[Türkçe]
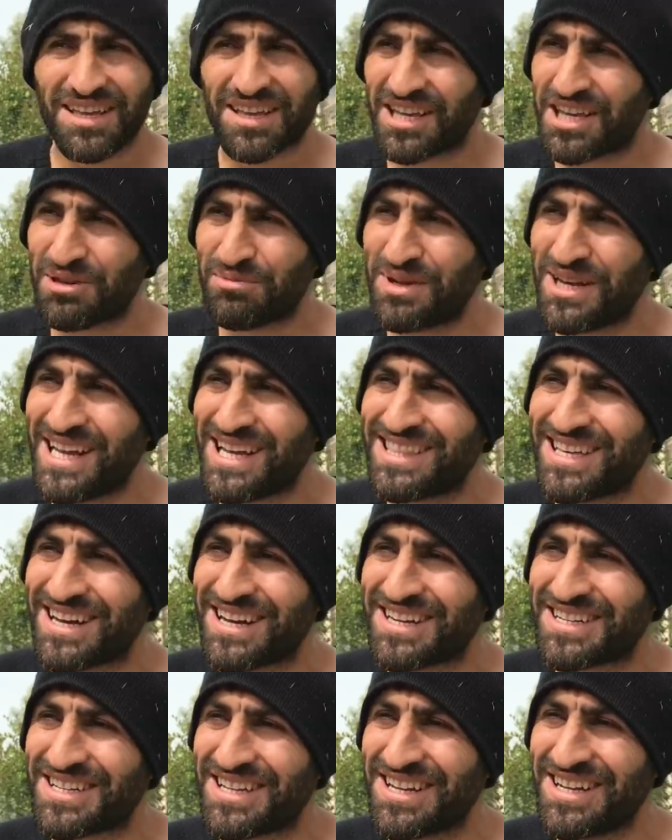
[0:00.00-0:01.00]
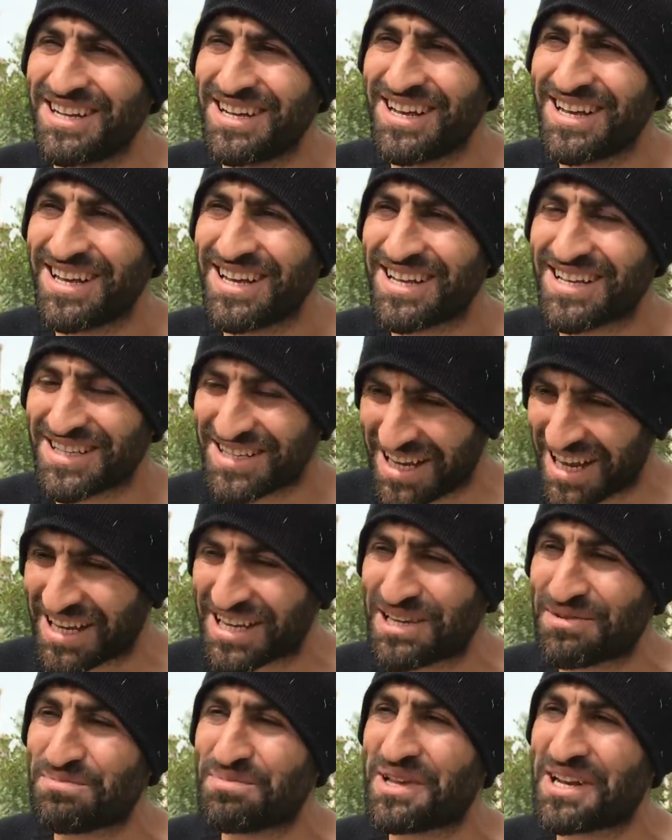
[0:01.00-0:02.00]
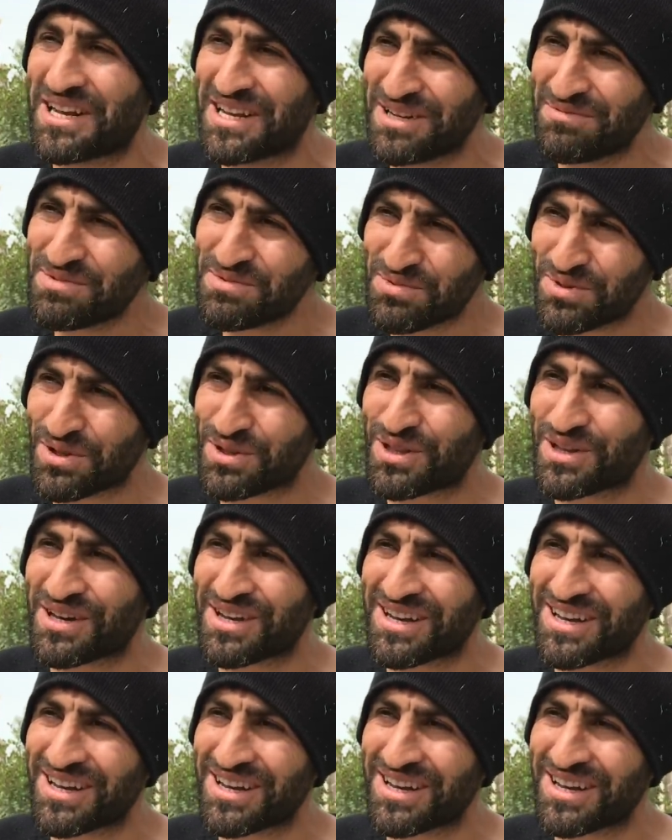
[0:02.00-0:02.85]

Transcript: Kiminle tanıştın? Zengin birini mi buldun?